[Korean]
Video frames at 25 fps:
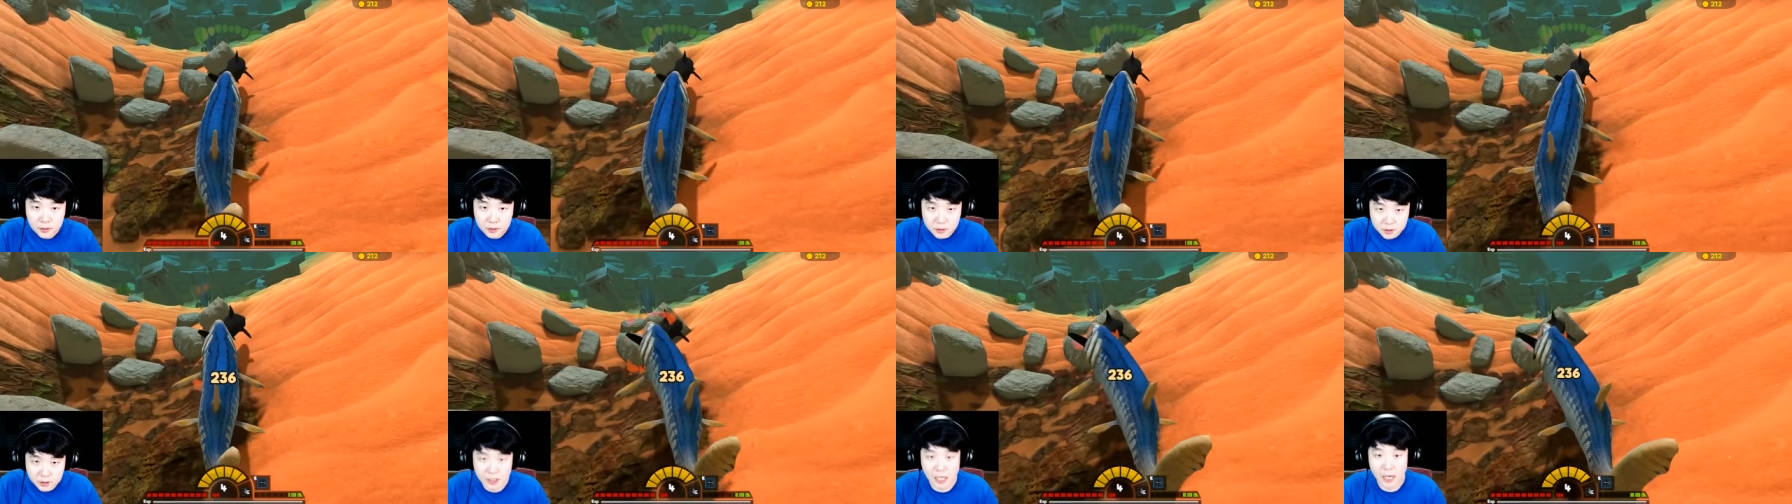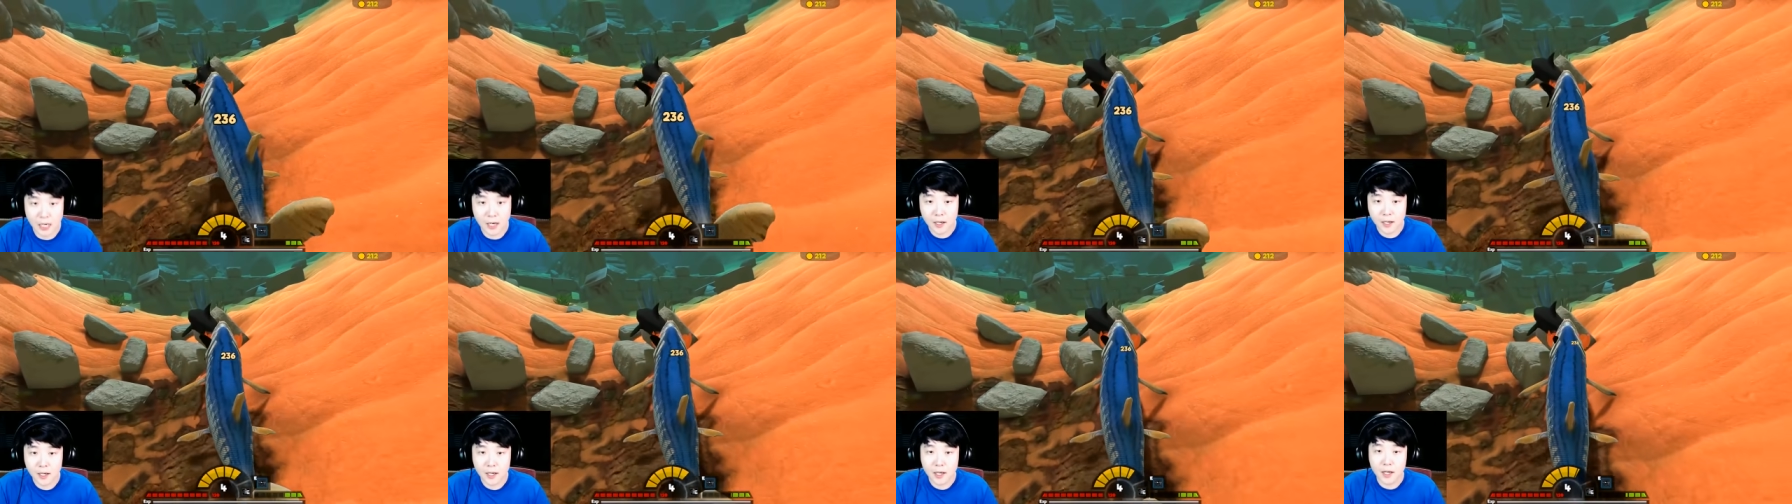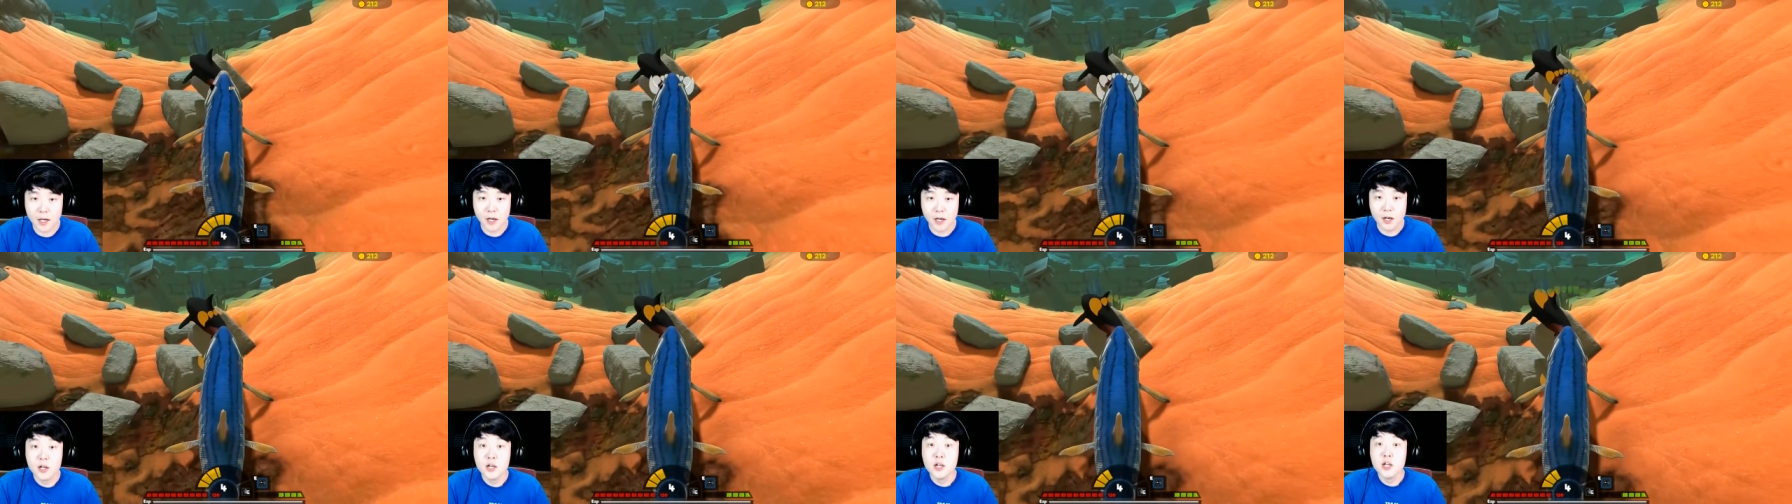
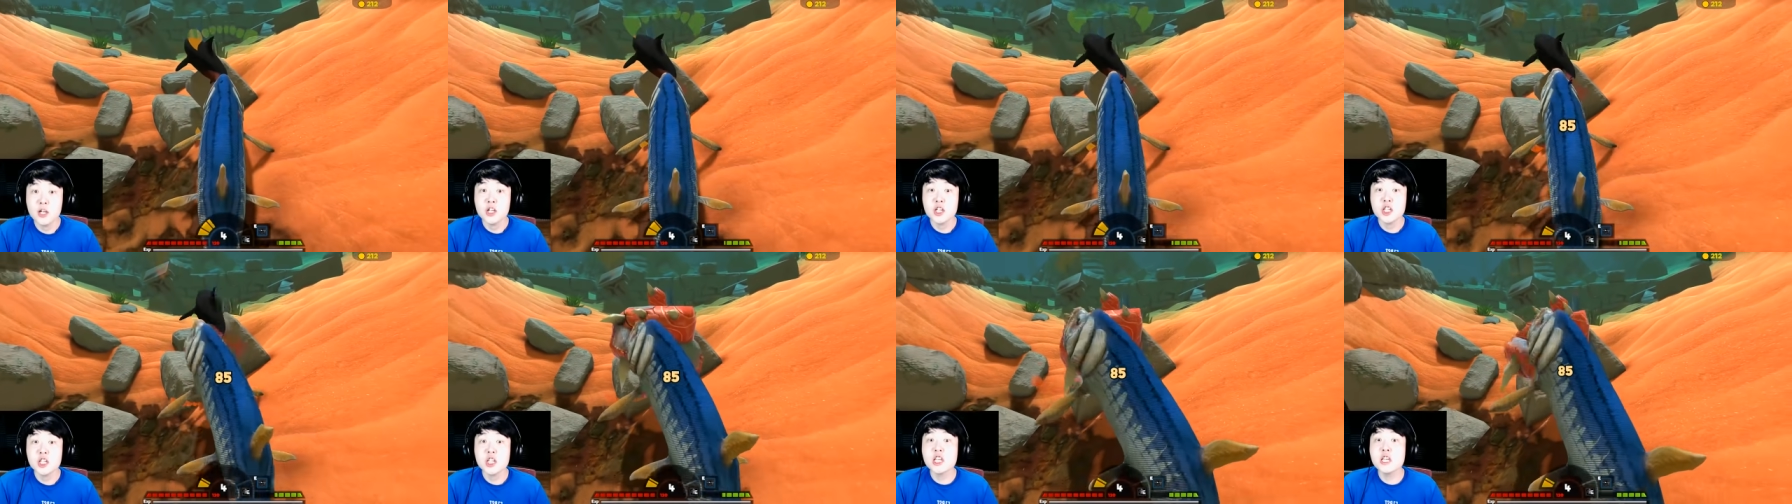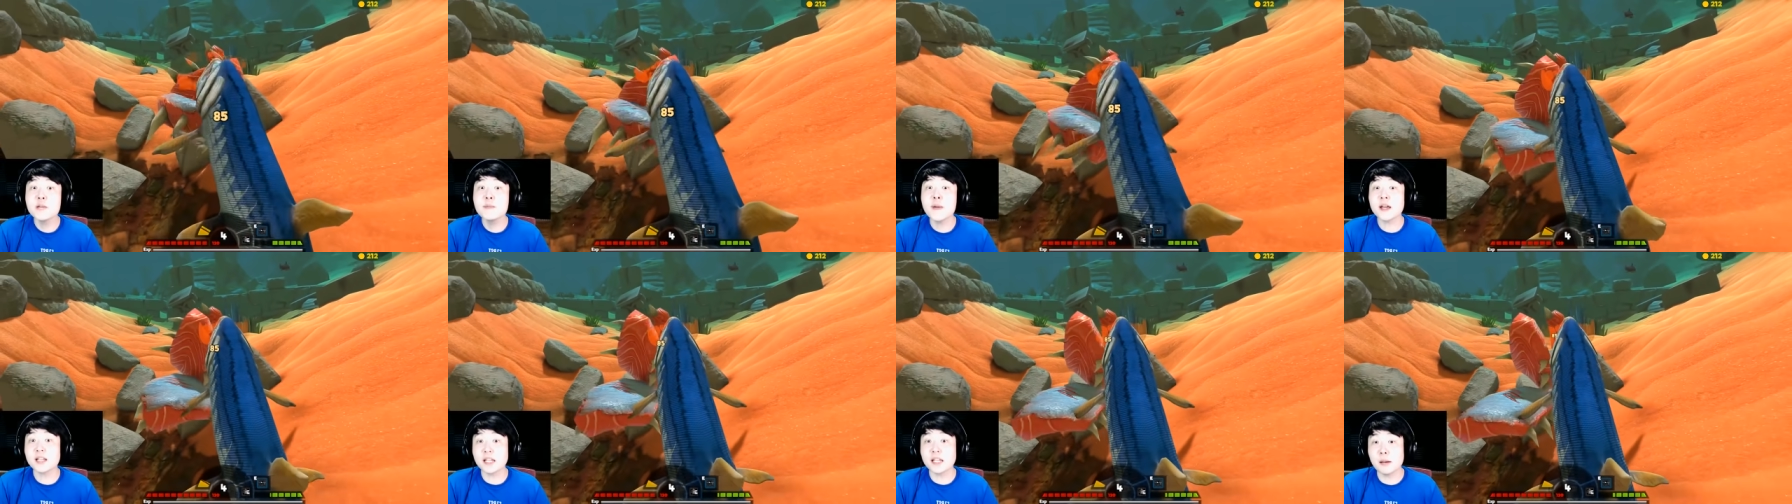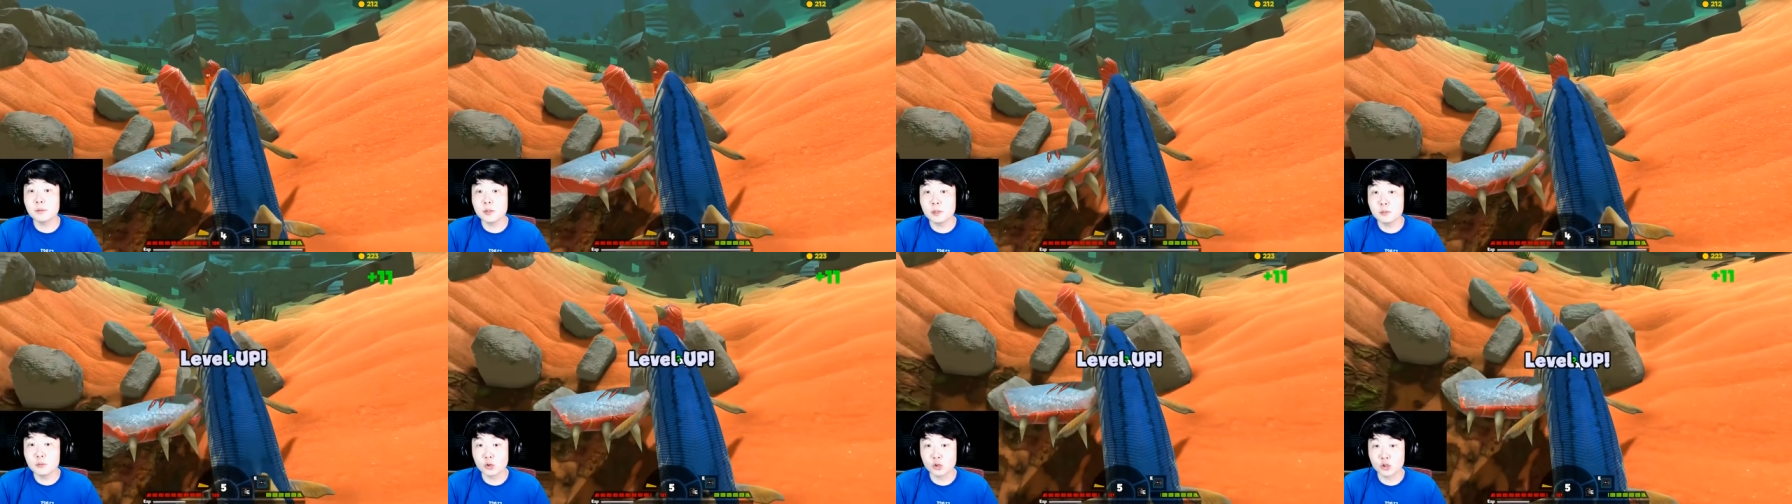자
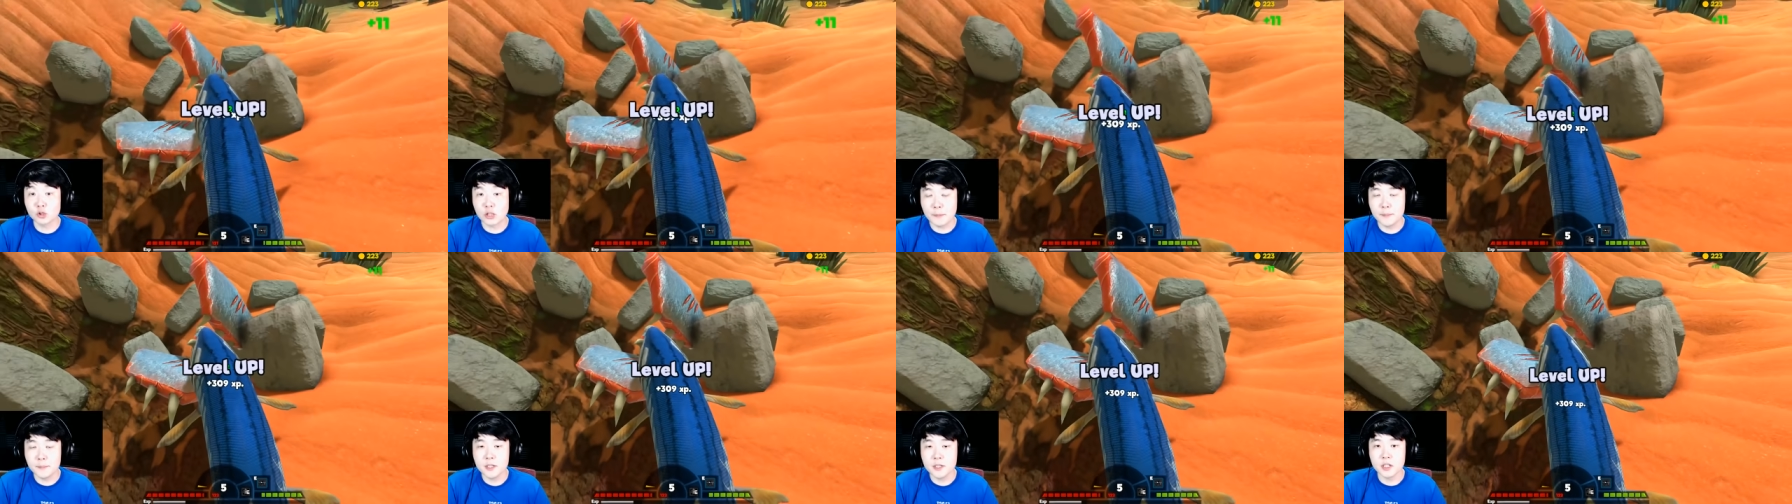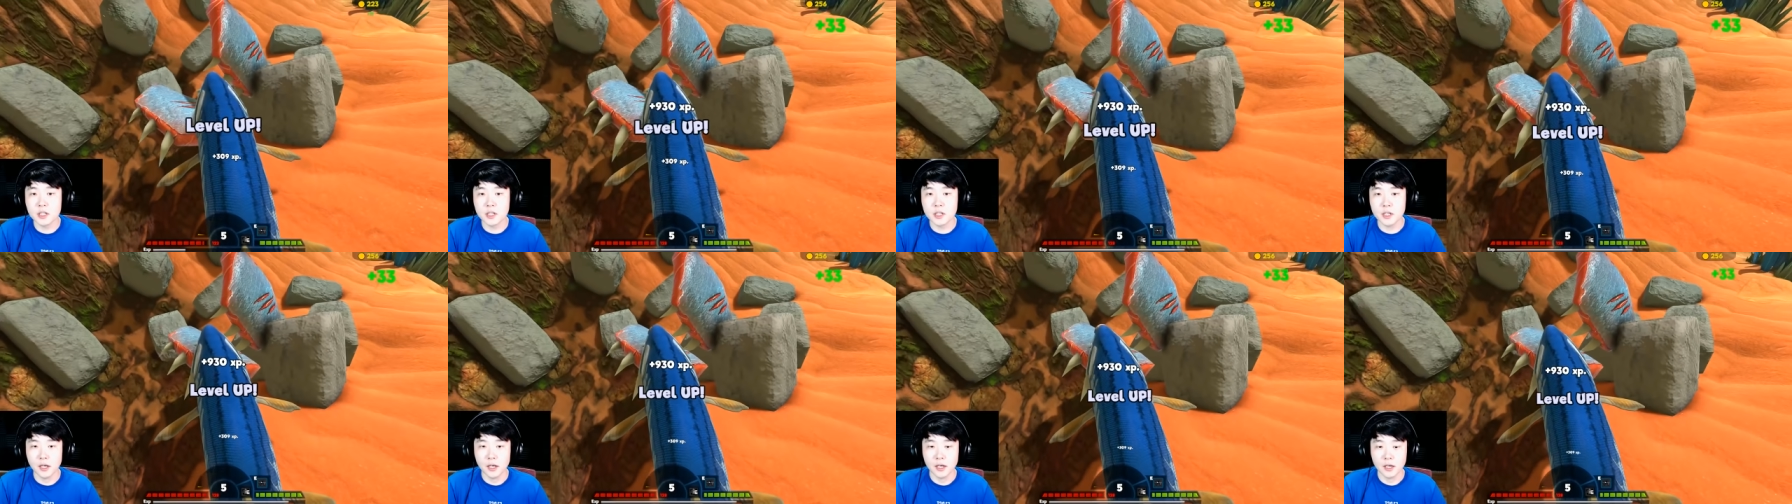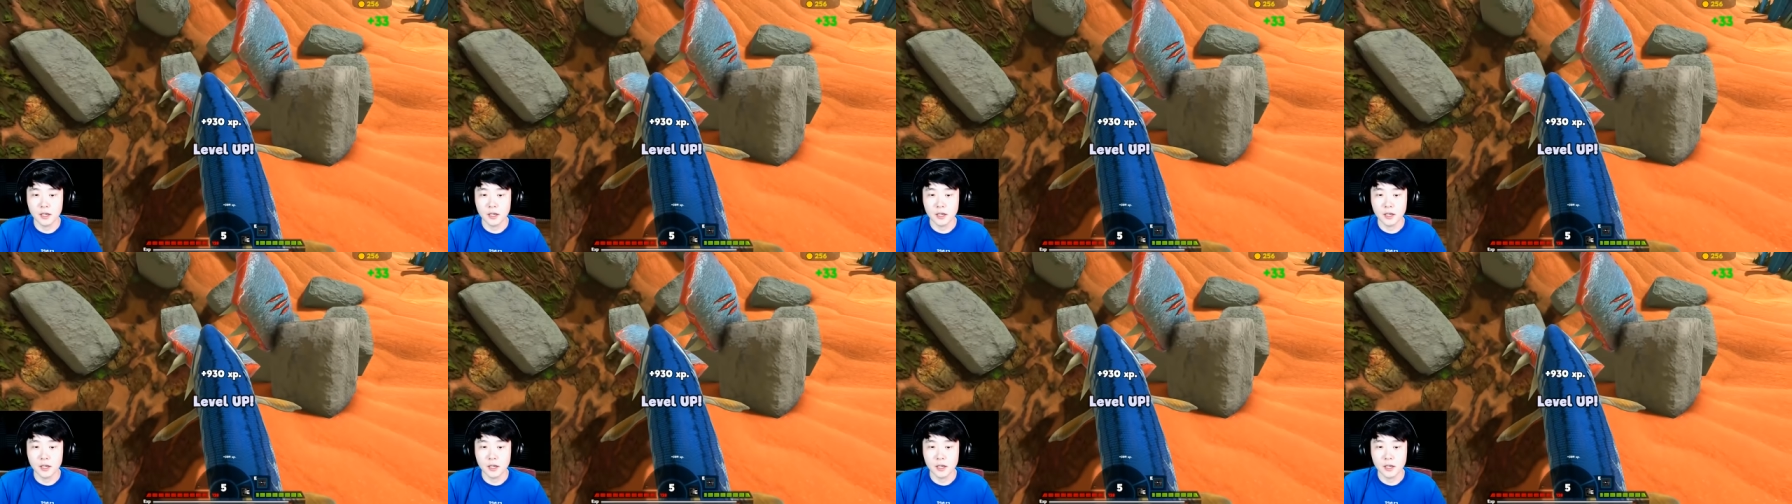236 데미지.